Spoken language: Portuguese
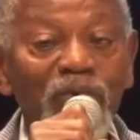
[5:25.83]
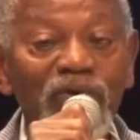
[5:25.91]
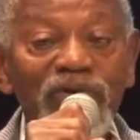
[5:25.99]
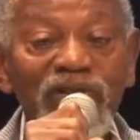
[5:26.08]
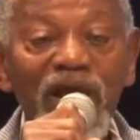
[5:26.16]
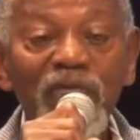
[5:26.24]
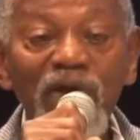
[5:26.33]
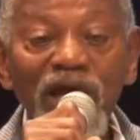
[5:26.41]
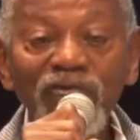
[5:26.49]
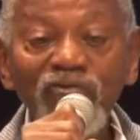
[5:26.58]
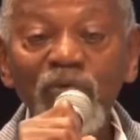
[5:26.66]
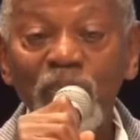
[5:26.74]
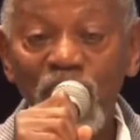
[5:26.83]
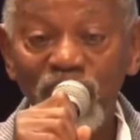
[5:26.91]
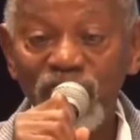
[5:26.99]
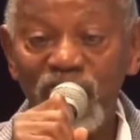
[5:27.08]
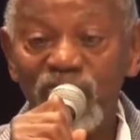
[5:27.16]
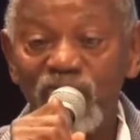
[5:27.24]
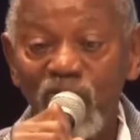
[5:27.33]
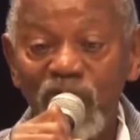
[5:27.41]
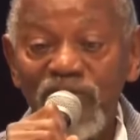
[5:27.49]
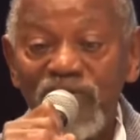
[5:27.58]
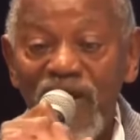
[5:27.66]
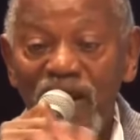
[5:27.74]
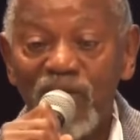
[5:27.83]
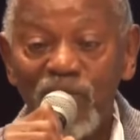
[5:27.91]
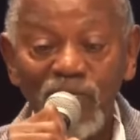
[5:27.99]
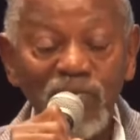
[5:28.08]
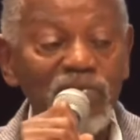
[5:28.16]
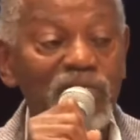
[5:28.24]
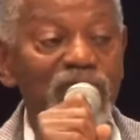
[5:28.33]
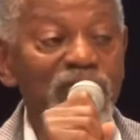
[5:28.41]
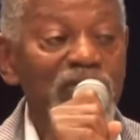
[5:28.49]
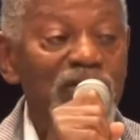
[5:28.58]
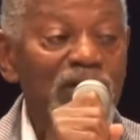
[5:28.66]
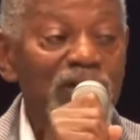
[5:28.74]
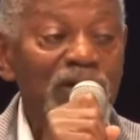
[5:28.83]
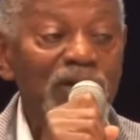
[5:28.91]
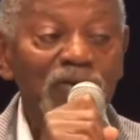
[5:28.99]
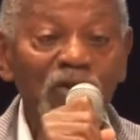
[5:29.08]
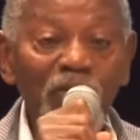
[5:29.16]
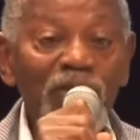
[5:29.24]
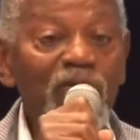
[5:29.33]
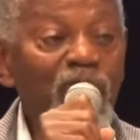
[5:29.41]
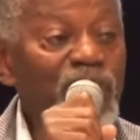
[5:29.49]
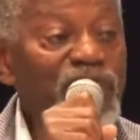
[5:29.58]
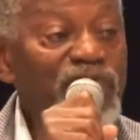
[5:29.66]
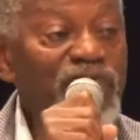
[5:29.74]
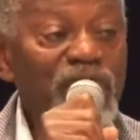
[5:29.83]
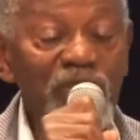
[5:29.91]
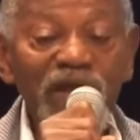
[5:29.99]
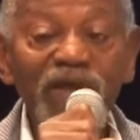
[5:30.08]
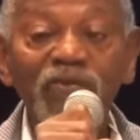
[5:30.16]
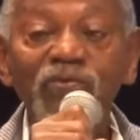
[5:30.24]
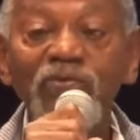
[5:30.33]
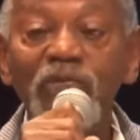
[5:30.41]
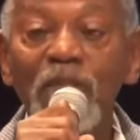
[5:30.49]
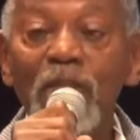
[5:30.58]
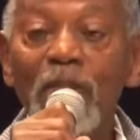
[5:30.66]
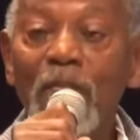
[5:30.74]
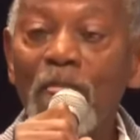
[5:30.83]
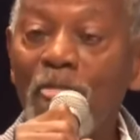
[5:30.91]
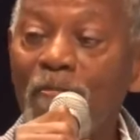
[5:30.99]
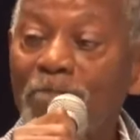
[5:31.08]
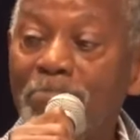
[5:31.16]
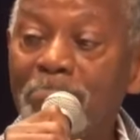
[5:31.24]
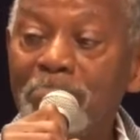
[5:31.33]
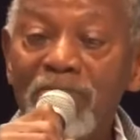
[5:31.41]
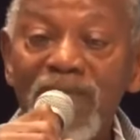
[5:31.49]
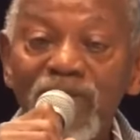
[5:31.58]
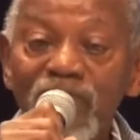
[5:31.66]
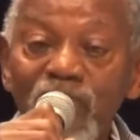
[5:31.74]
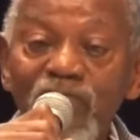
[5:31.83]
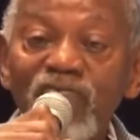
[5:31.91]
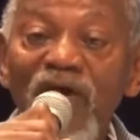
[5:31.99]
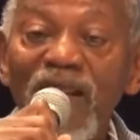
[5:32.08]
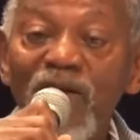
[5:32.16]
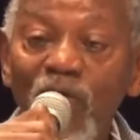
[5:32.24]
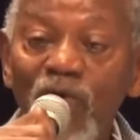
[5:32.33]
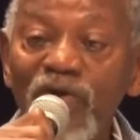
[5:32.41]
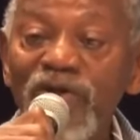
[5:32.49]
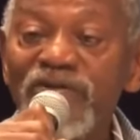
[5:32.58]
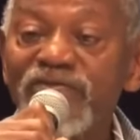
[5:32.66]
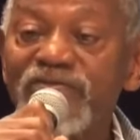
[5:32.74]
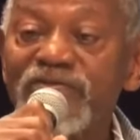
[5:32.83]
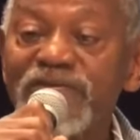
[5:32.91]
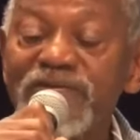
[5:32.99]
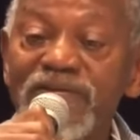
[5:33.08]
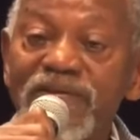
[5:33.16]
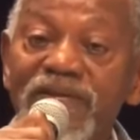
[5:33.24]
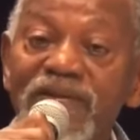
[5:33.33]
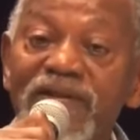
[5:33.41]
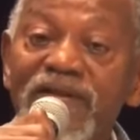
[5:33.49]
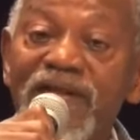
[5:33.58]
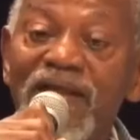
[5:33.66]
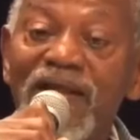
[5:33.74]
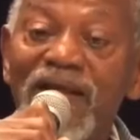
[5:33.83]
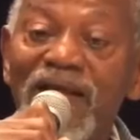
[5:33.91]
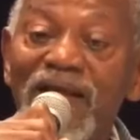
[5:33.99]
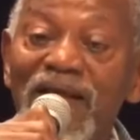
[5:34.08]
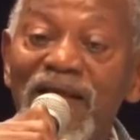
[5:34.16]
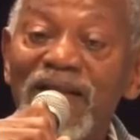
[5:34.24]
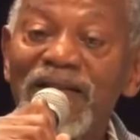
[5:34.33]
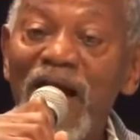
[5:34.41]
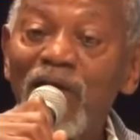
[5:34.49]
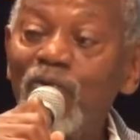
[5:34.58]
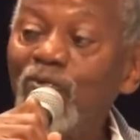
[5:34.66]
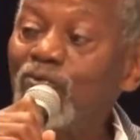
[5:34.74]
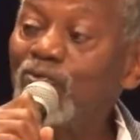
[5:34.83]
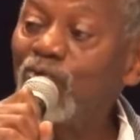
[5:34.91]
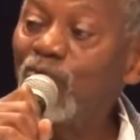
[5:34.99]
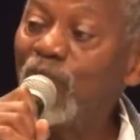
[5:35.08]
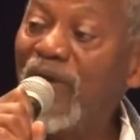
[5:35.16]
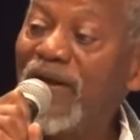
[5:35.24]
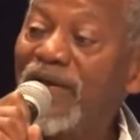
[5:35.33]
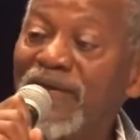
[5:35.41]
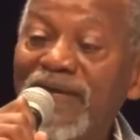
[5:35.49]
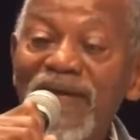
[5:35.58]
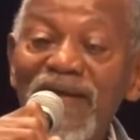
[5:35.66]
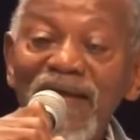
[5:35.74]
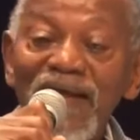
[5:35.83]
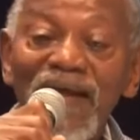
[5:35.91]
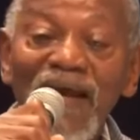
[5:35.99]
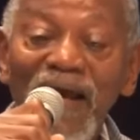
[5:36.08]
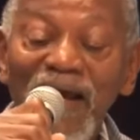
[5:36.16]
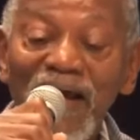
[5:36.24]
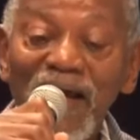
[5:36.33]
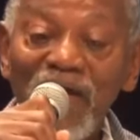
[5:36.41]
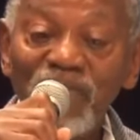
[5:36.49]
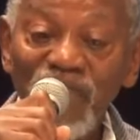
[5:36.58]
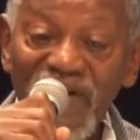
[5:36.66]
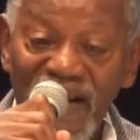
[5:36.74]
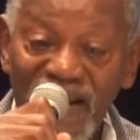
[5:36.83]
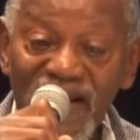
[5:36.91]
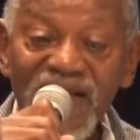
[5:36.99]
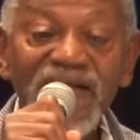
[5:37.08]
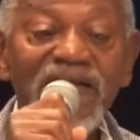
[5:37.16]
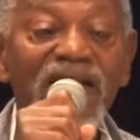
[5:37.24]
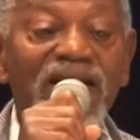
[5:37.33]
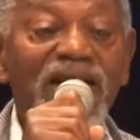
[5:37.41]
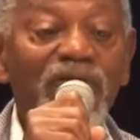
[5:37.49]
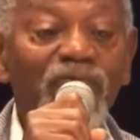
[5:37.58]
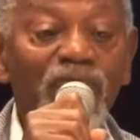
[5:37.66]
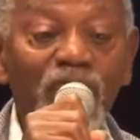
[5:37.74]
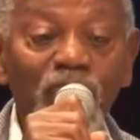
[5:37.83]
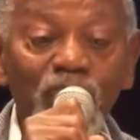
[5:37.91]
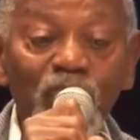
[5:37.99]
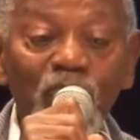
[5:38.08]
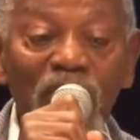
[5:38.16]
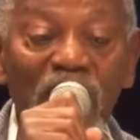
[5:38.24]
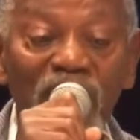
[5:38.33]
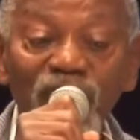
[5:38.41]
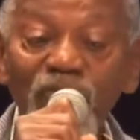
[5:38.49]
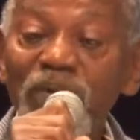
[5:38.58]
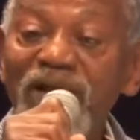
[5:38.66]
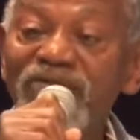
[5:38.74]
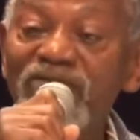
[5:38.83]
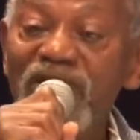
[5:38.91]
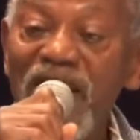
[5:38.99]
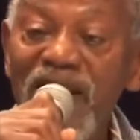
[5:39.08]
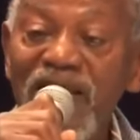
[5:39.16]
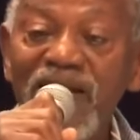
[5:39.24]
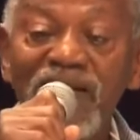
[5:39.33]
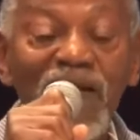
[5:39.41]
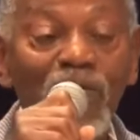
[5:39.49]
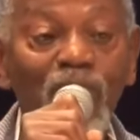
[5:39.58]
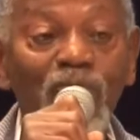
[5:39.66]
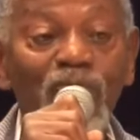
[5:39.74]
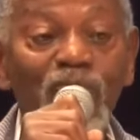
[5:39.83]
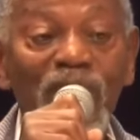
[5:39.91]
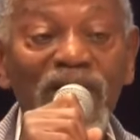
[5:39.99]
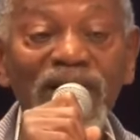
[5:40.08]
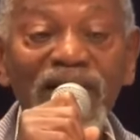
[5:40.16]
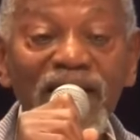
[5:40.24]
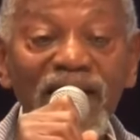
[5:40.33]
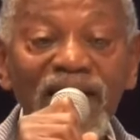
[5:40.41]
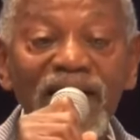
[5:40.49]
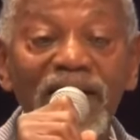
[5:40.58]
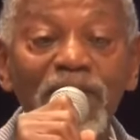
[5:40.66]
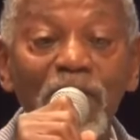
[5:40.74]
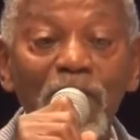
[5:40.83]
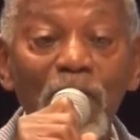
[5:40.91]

por intermédio de professores e alunos, tomem conhecimento dos valores da cultura africana, da cultura afro-brasileira, da cultura negra,